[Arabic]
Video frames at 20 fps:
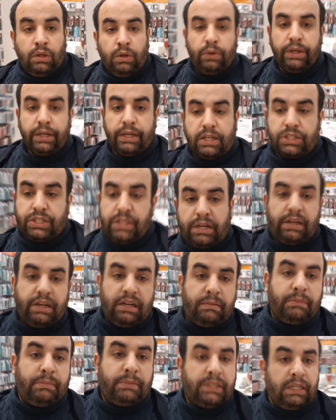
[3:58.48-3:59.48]
هيك
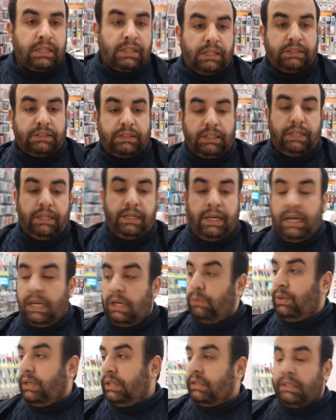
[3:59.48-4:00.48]
اشترينا من بطاقة
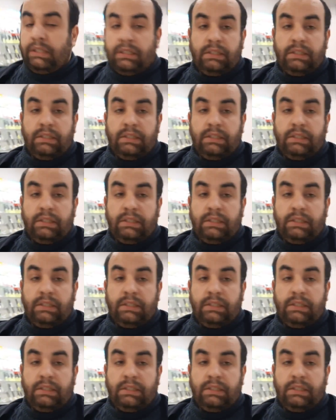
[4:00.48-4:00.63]
الحلوى